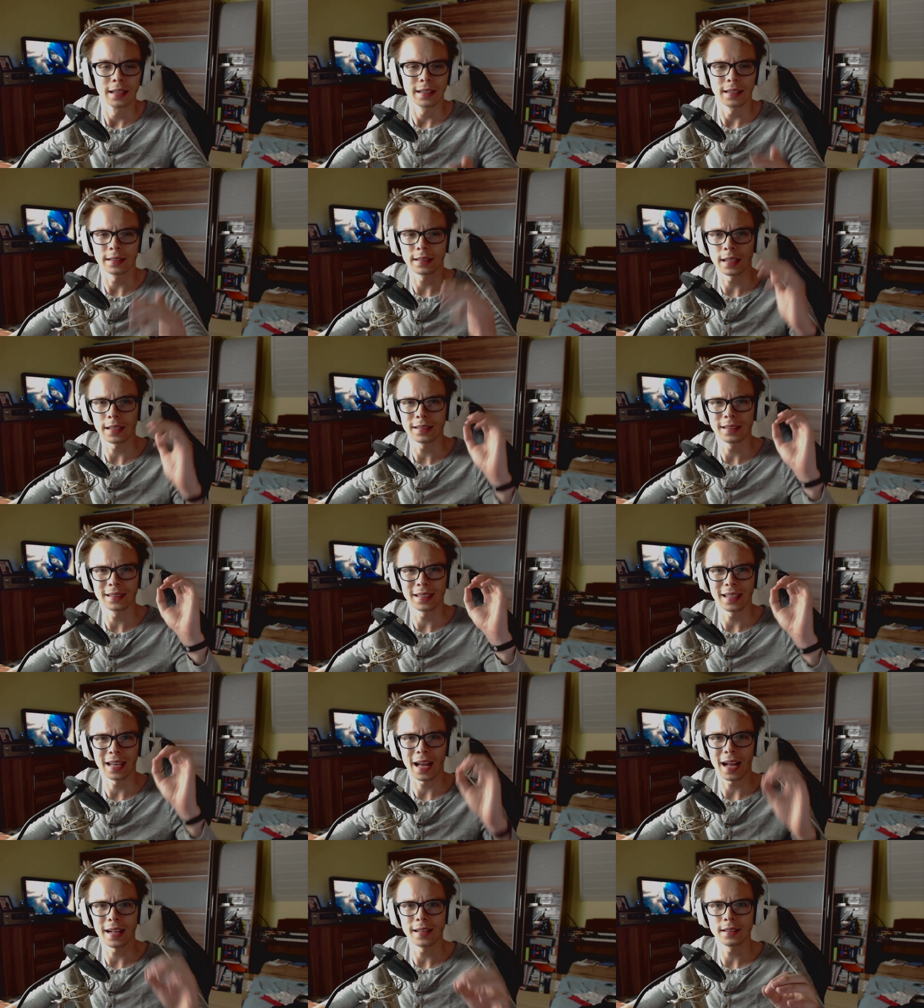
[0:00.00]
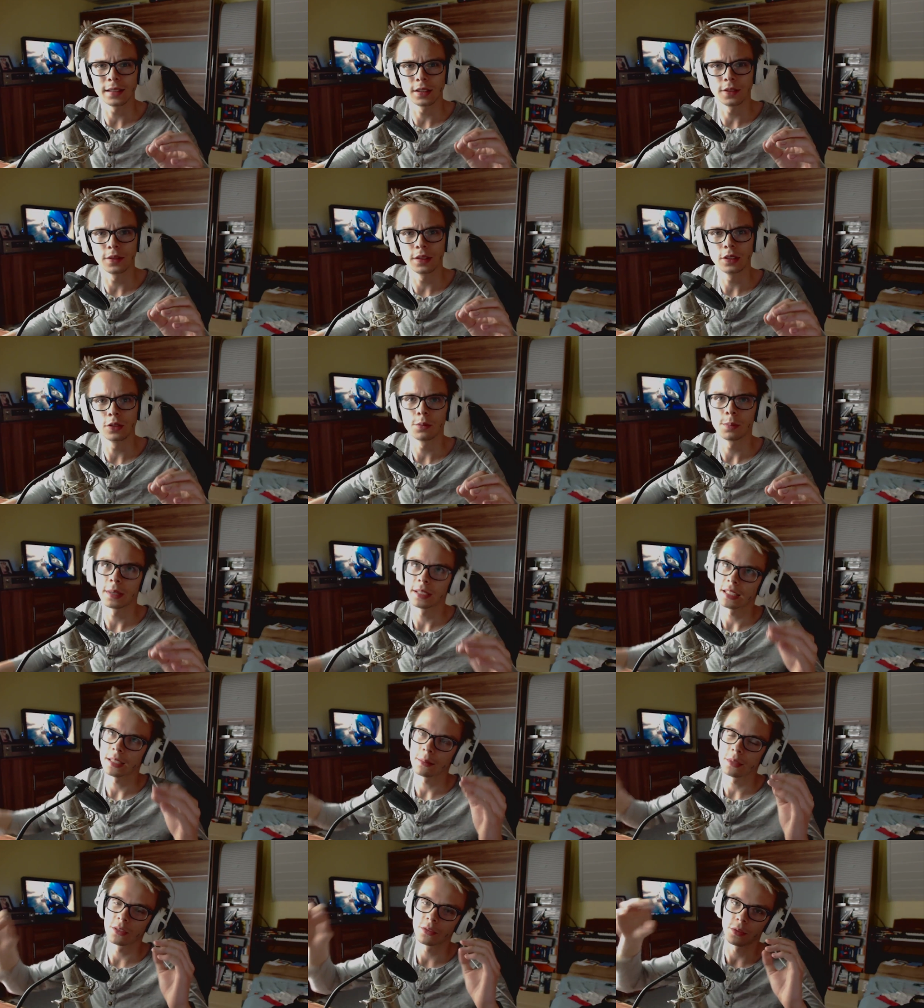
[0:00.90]
Das Ganze ist ein altes Video, bei
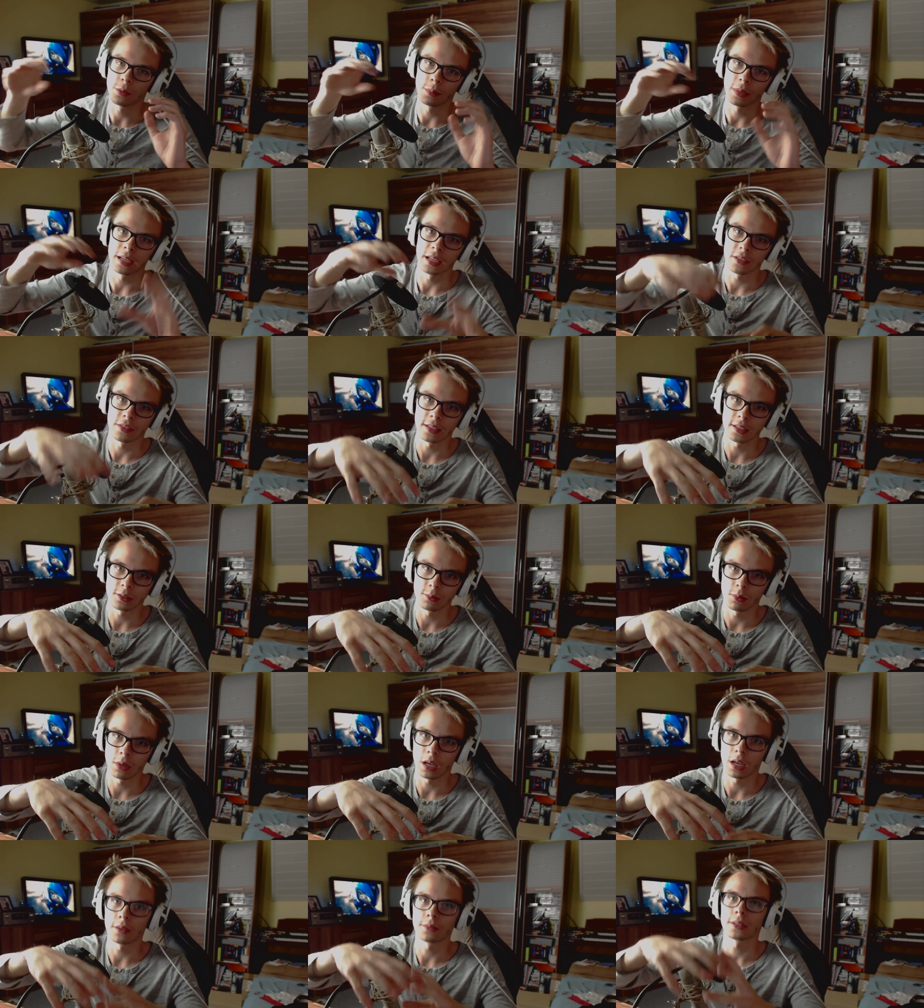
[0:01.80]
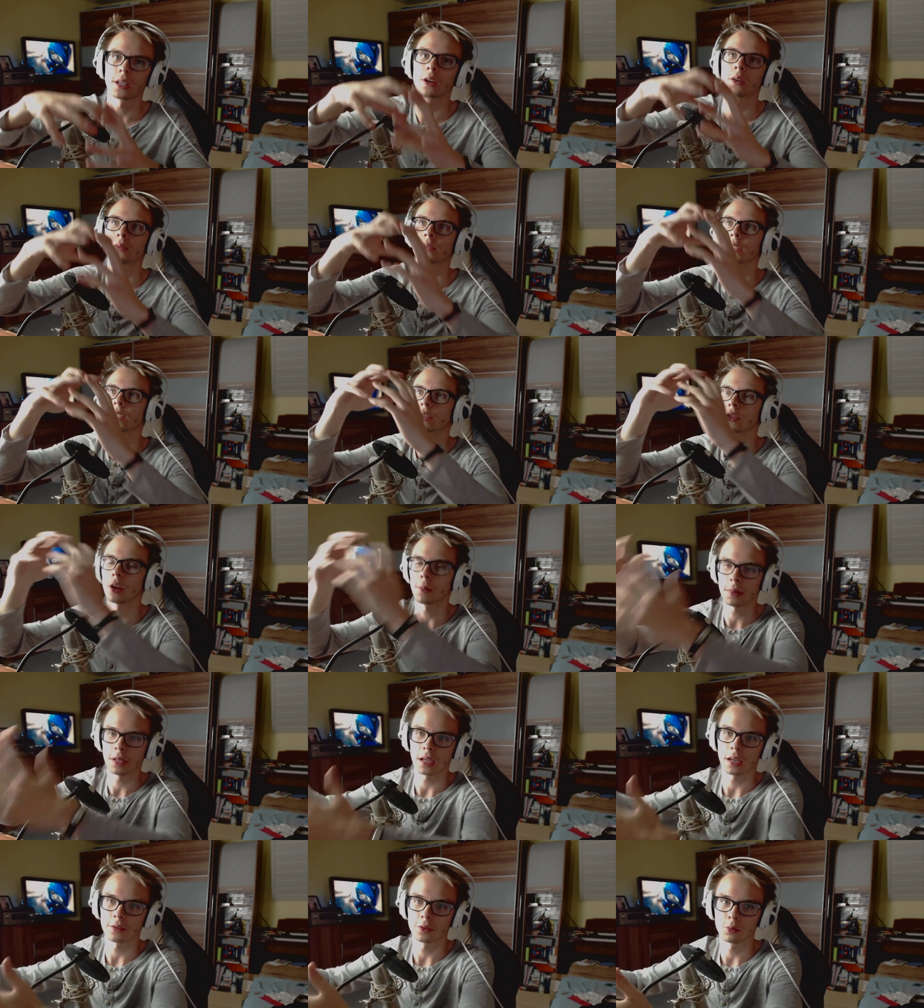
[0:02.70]
dem ich von meiner Quantumkraft auf die
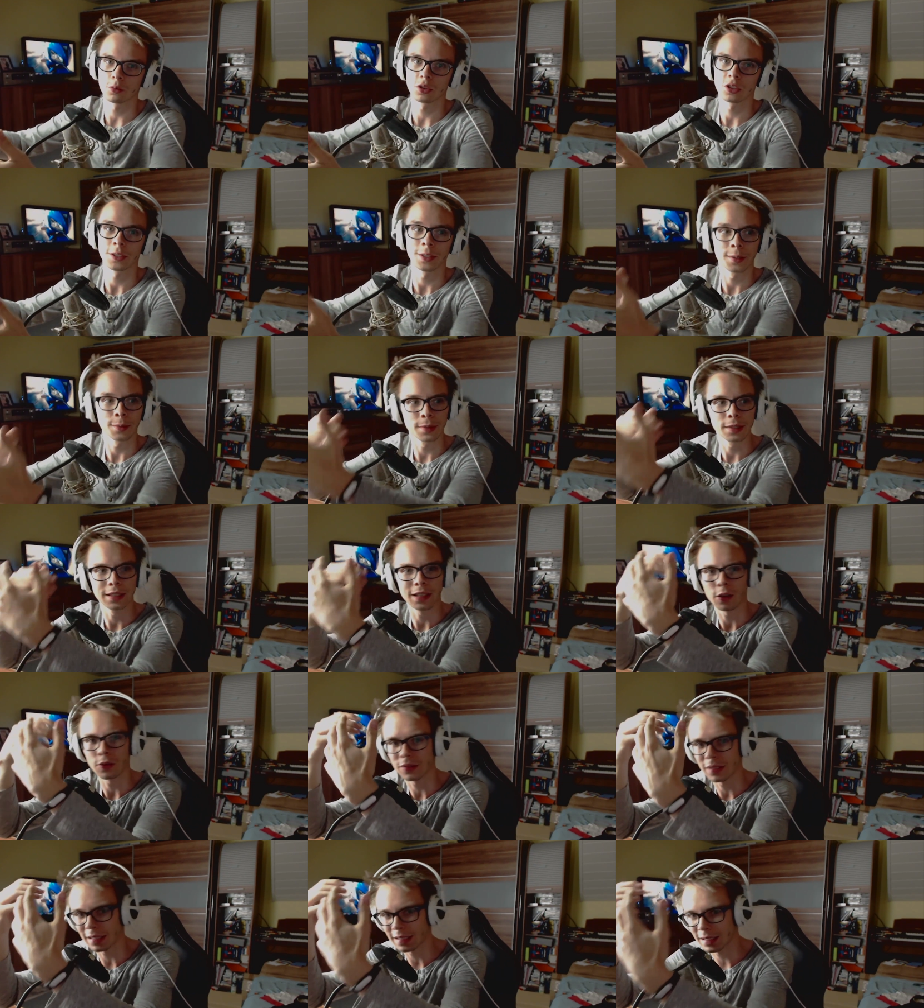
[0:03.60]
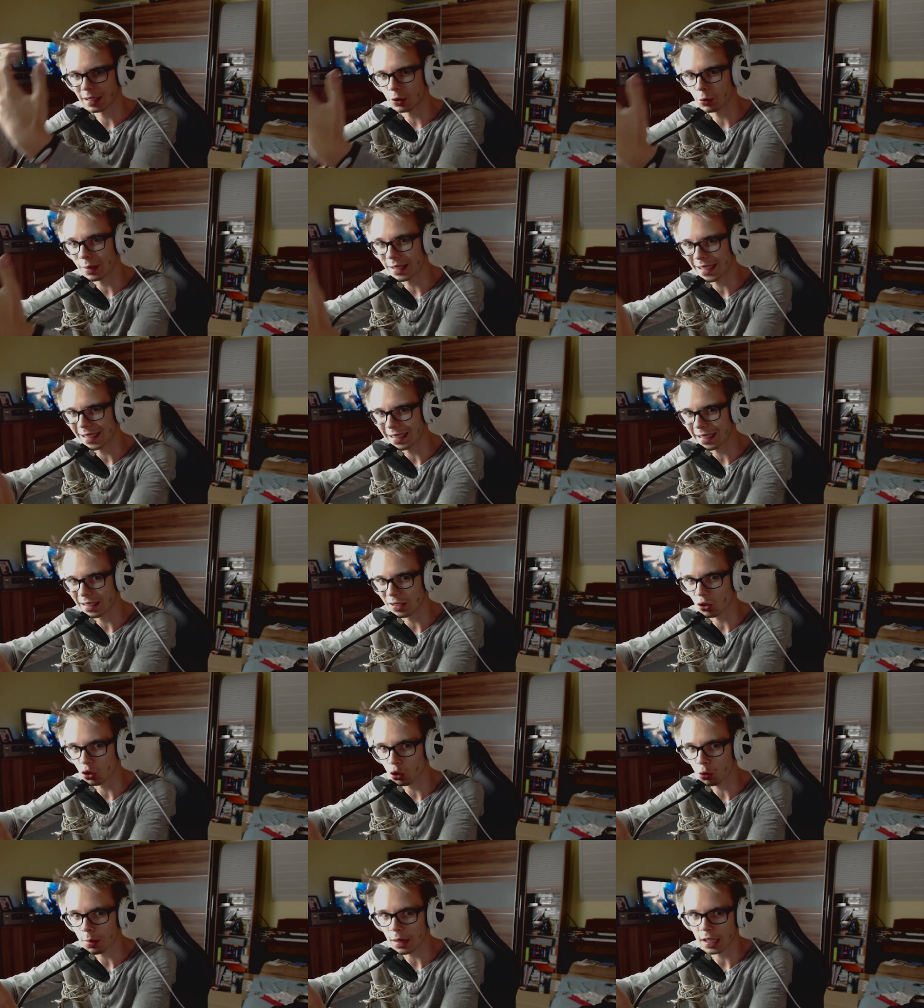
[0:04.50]
Atomikkraft umgestiegen bin, auf das ich über das ich jetzt
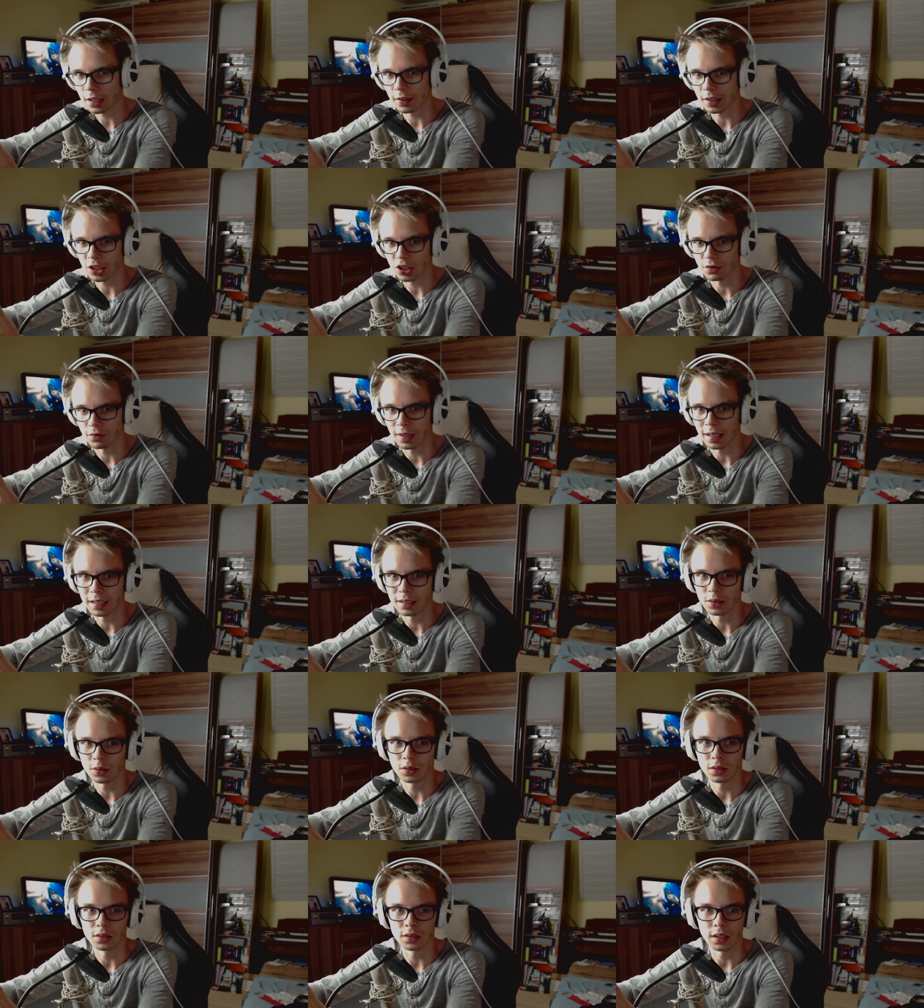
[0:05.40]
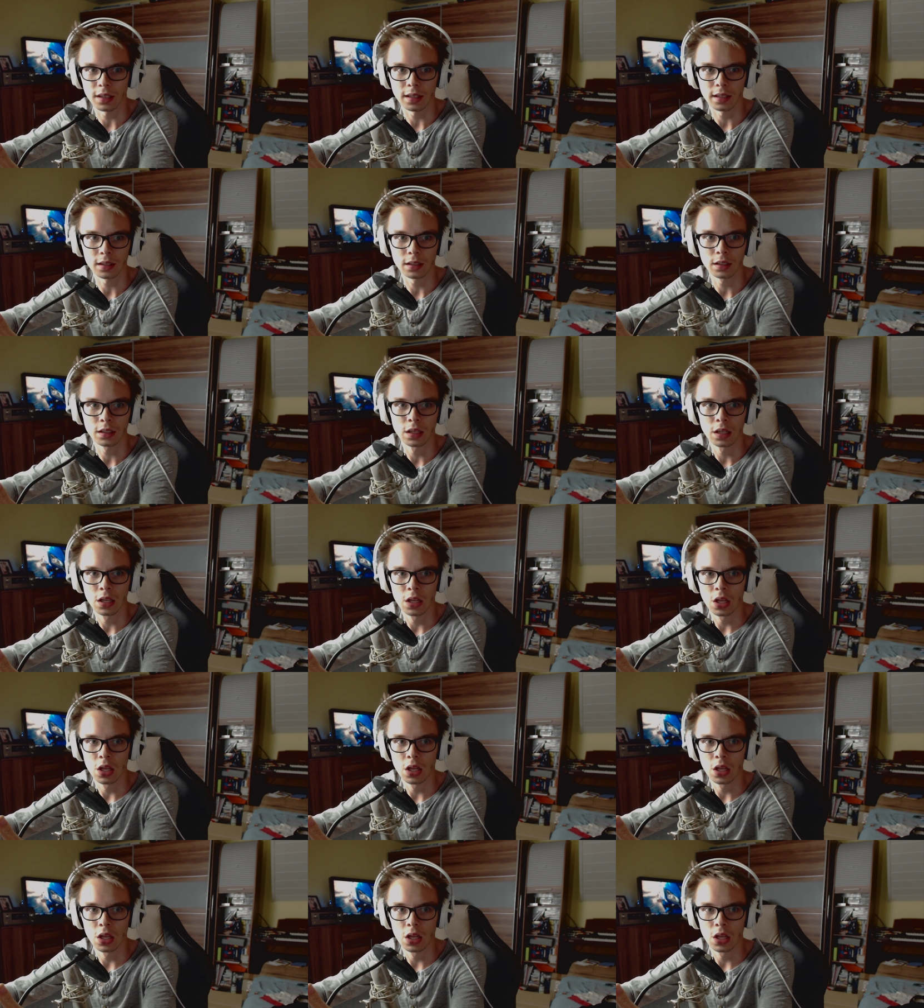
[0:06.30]
rüberquatschen werde sozusagen.